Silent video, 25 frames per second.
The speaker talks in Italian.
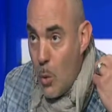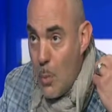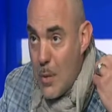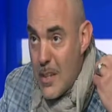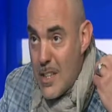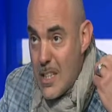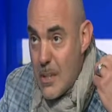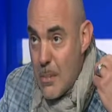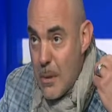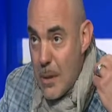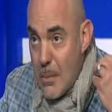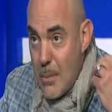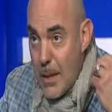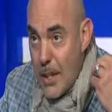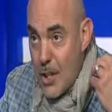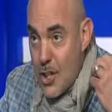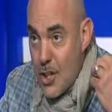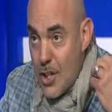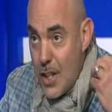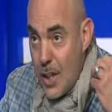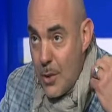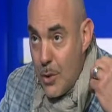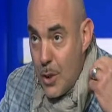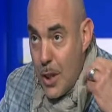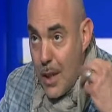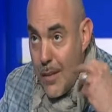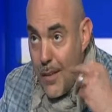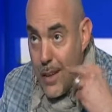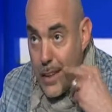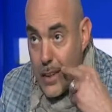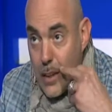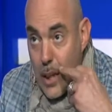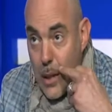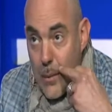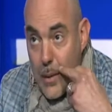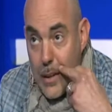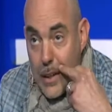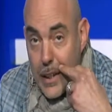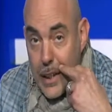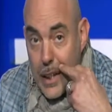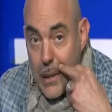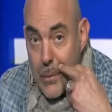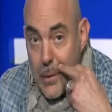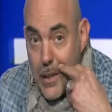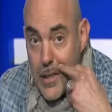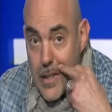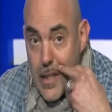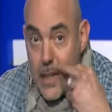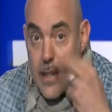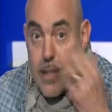mesi prima recitando davanti a una macchina
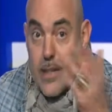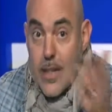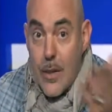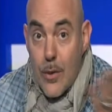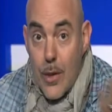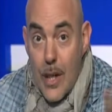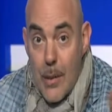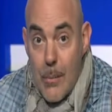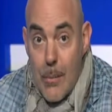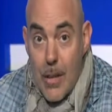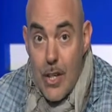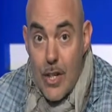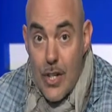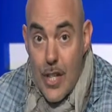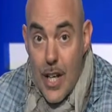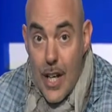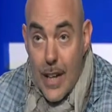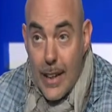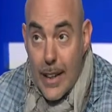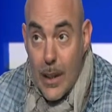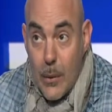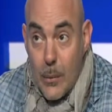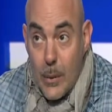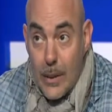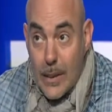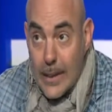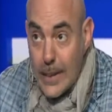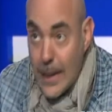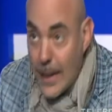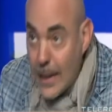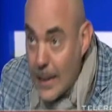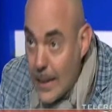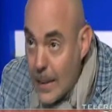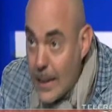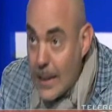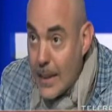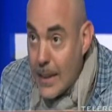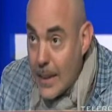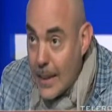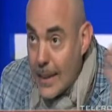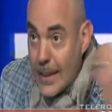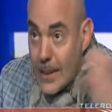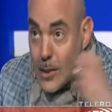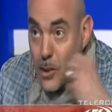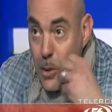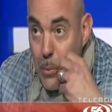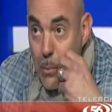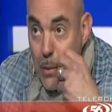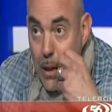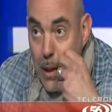presa. Se non è magia anche questa,
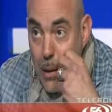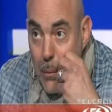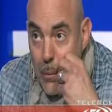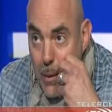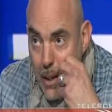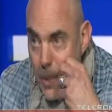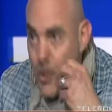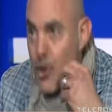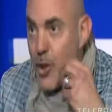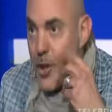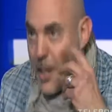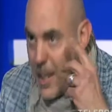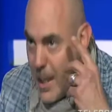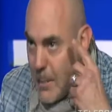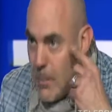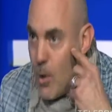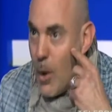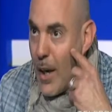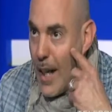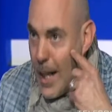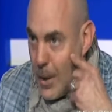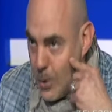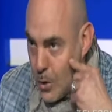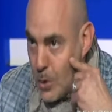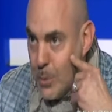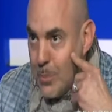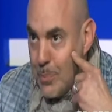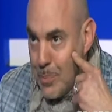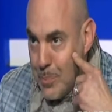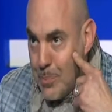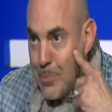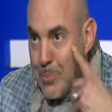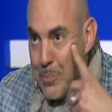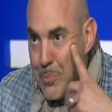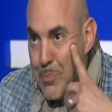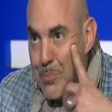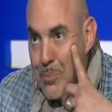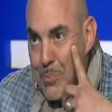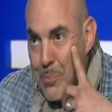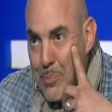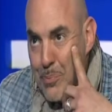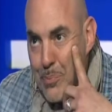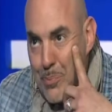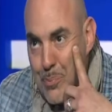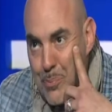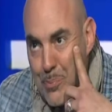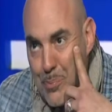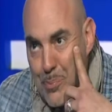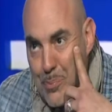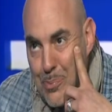insomma, me ne allora, sono viviamo, viviamo,
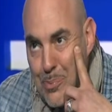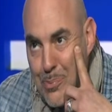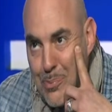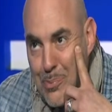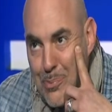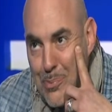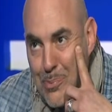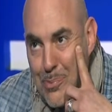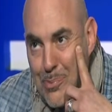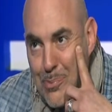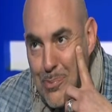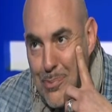insieme qualche